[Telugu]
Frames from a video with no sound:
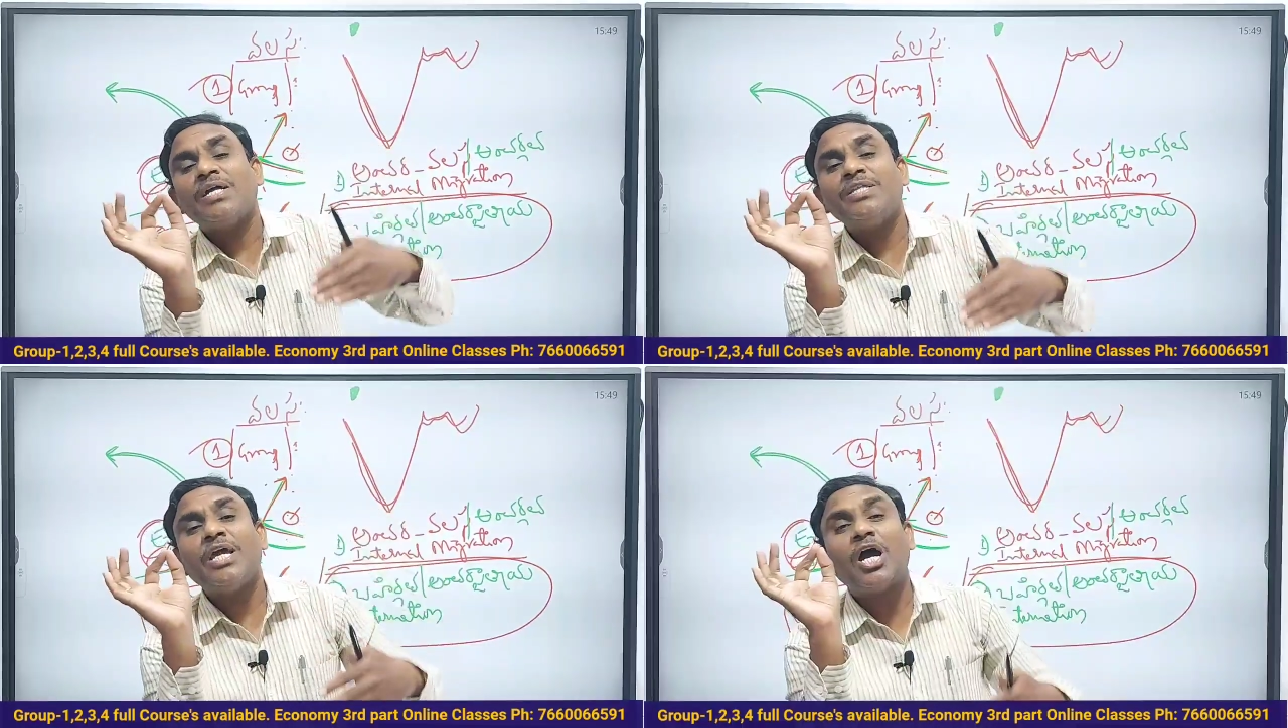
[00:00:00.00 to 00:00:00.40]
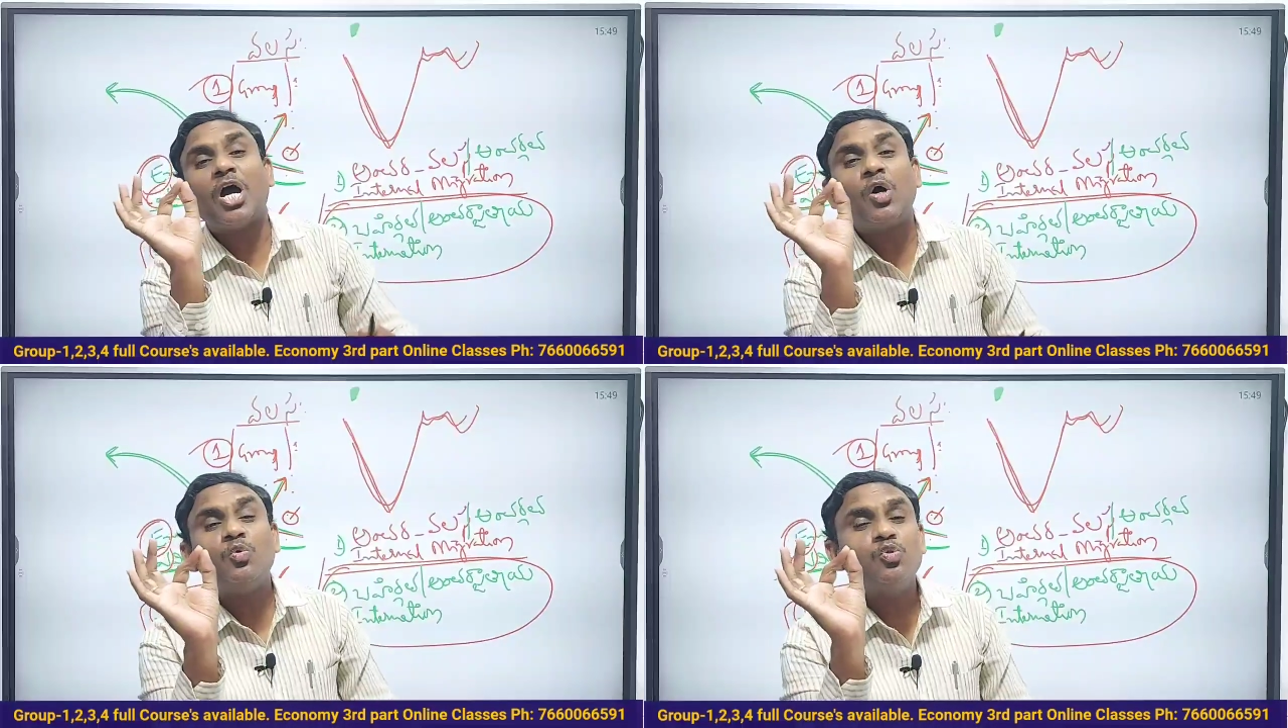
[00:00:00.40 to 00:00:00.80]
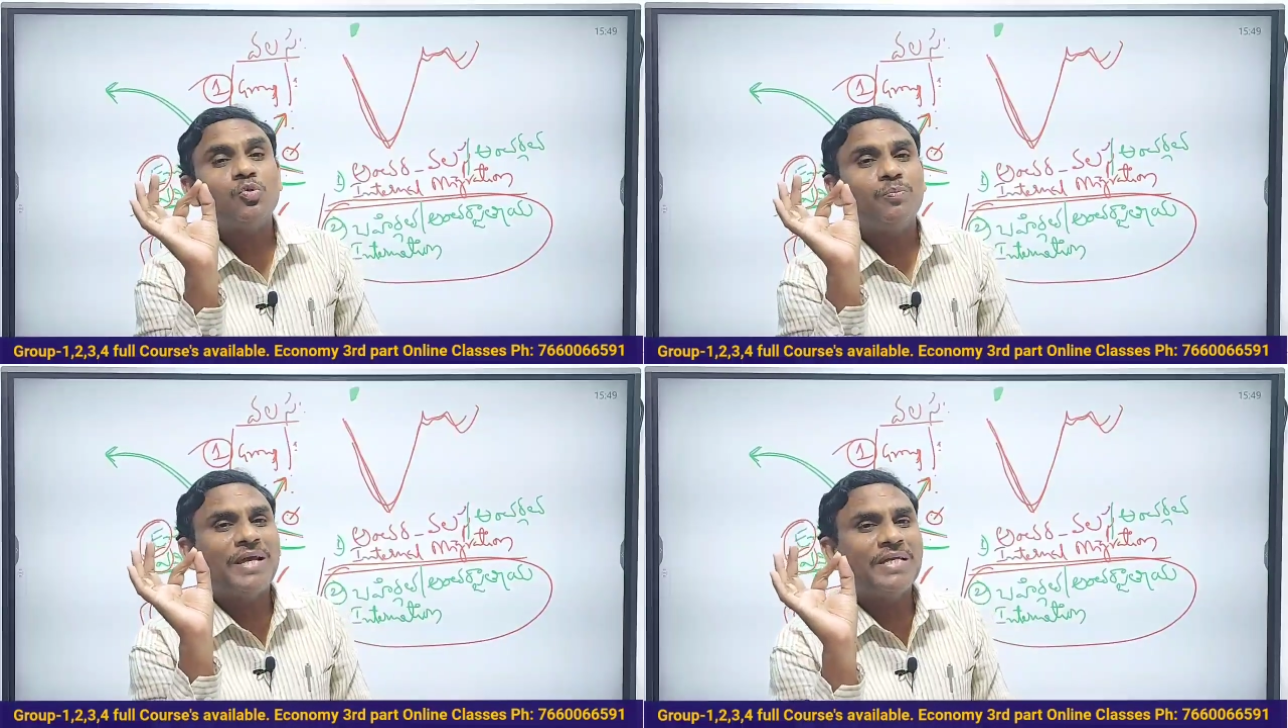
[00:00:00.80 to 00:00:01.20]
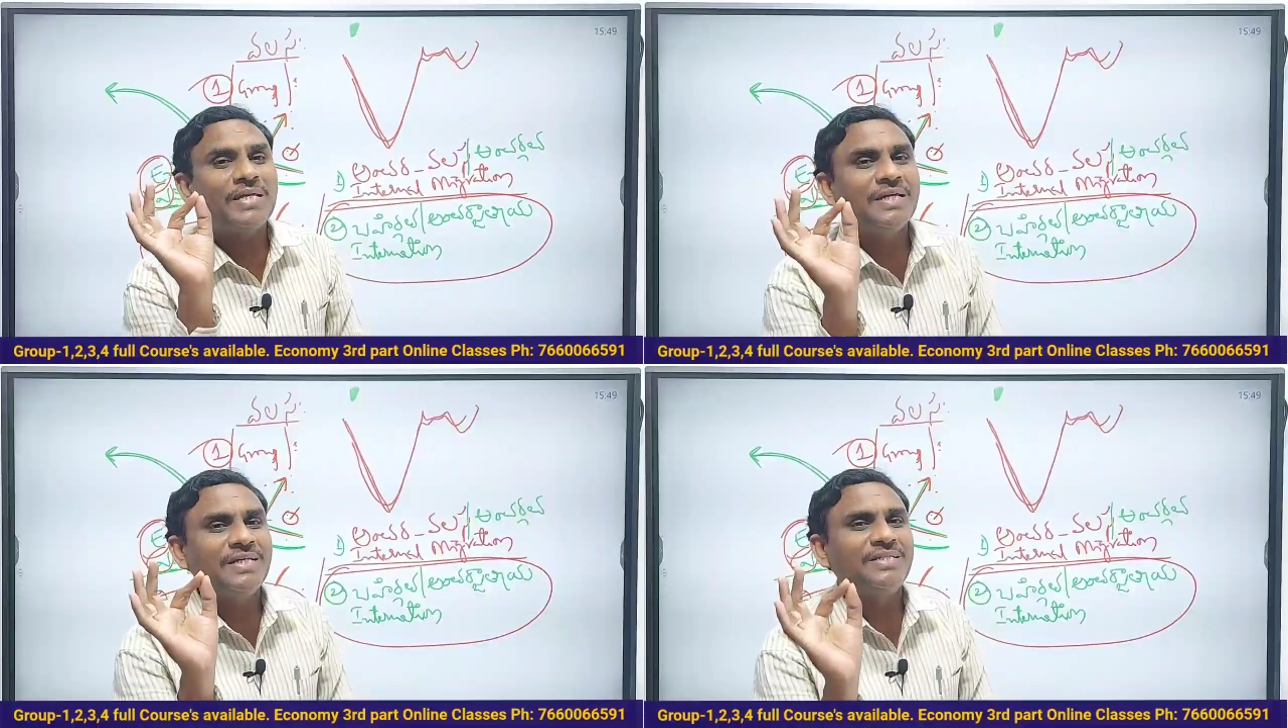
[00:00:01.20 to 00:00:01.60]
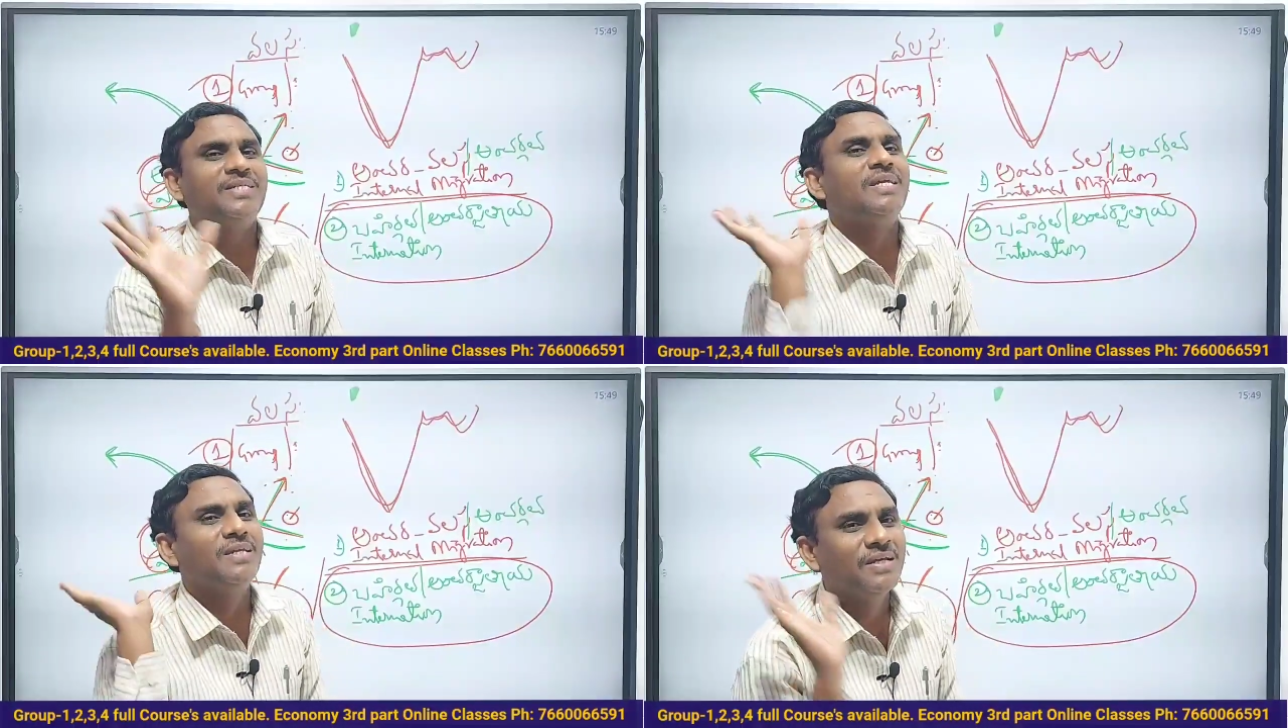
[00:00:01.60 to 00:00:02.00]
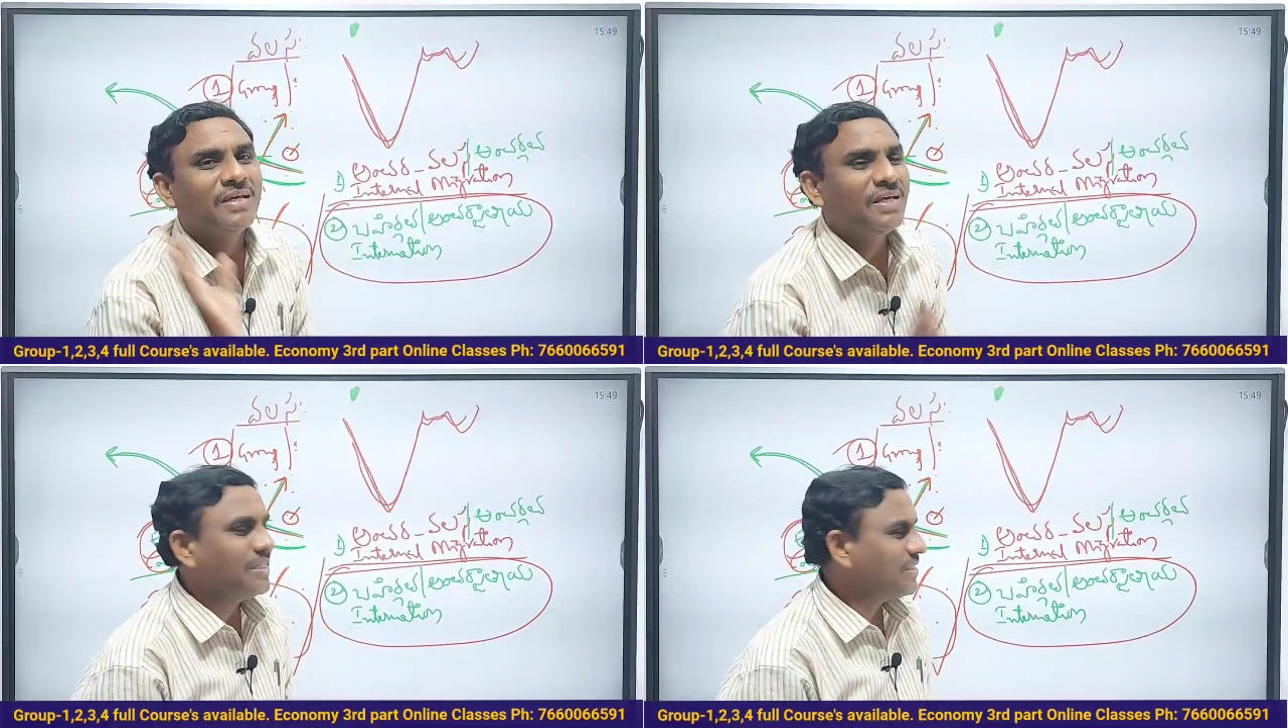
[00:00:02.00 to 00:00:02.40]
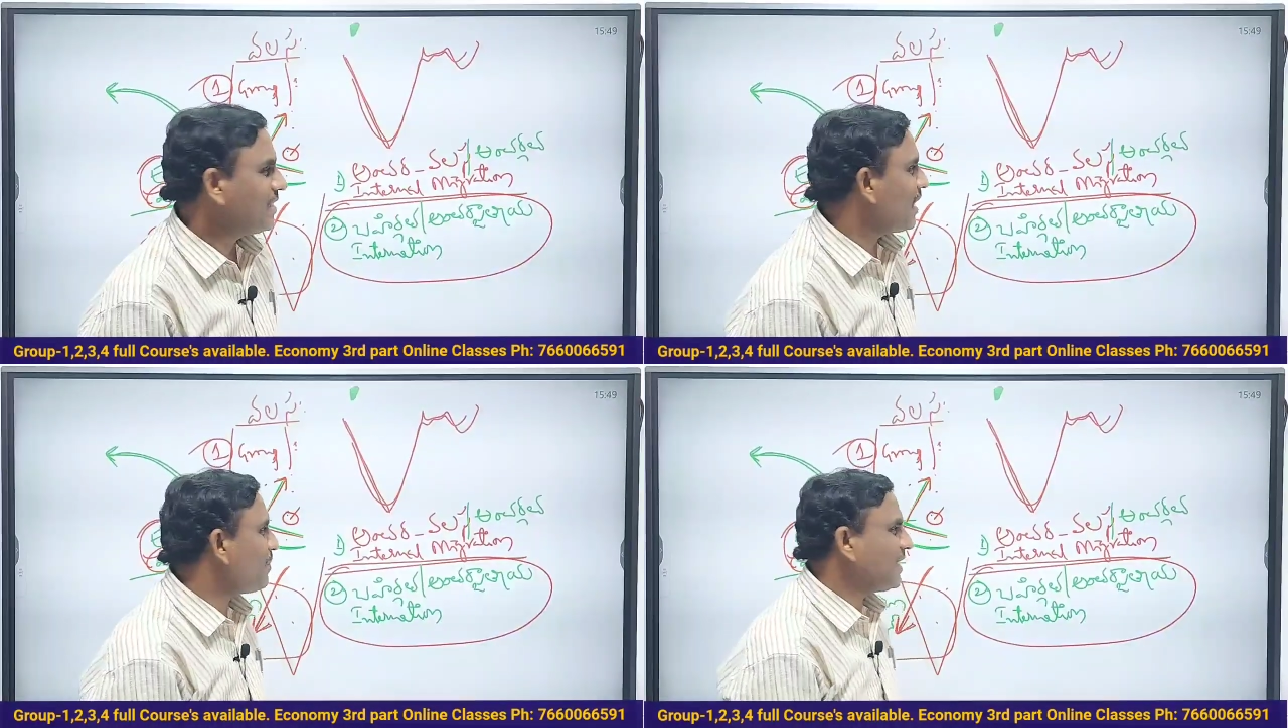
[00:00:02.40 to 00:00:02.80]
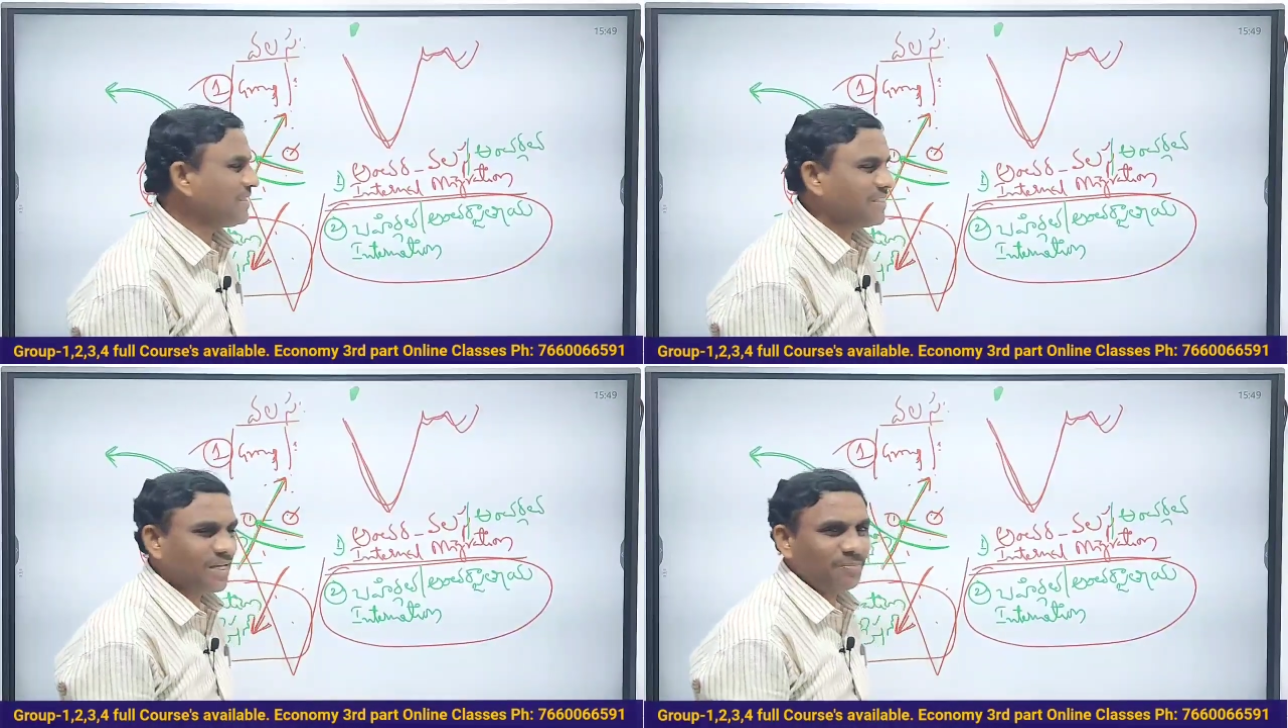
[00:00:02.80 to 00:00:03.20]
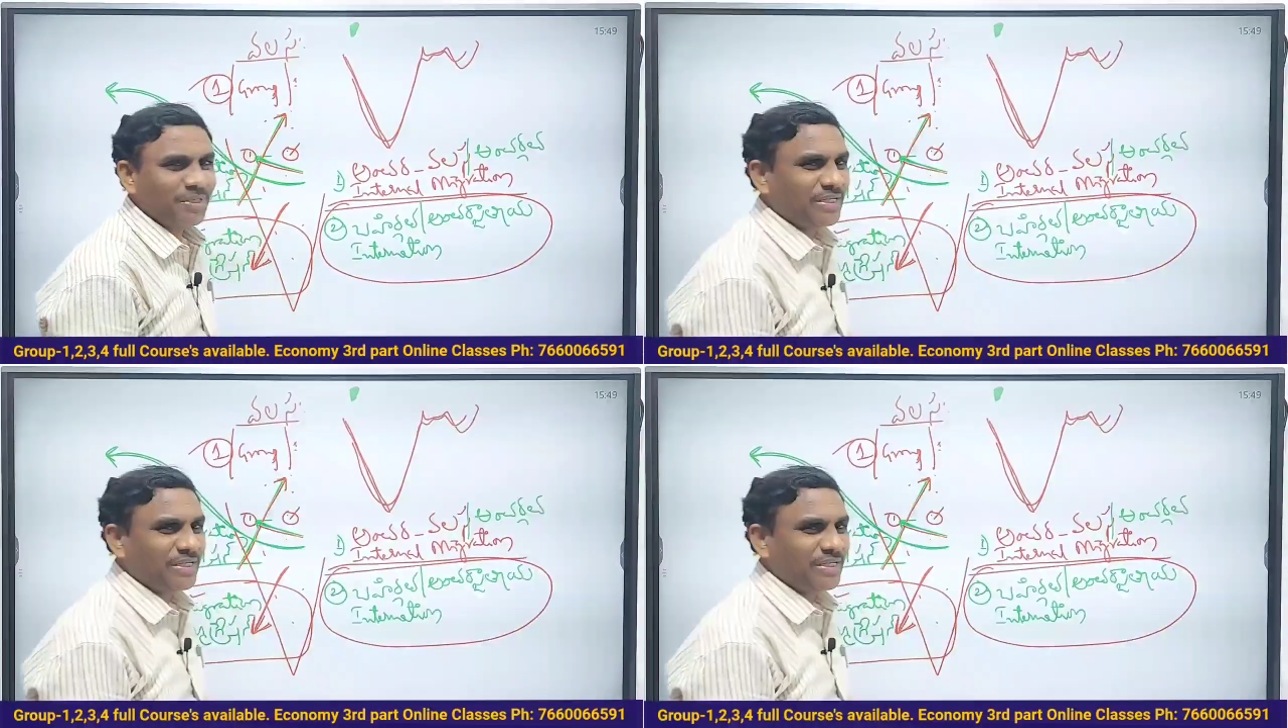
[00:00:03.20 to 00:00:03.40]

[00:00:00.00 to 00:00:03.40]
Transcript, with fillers: అది అవుట్ మైగ్రేషన్ సేమ్ అండి సేమ్